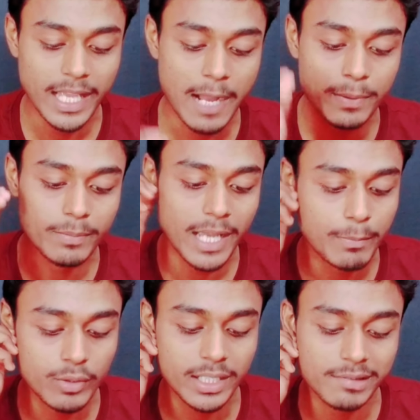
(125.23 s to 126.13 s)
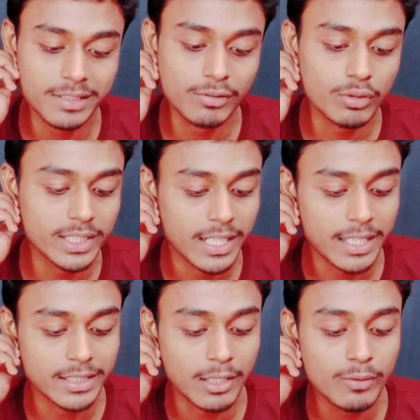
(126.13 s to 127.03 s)
यहाँ पर मैं आपको एक स्क्रीनशॉट
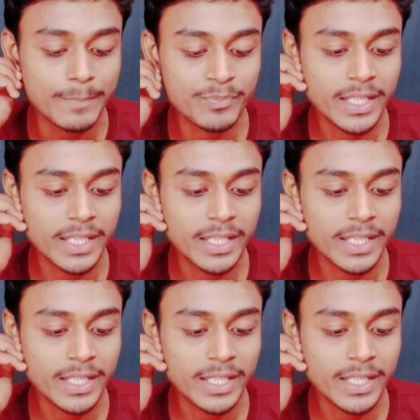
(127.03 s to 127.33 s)
दिखा दे रहा हूँ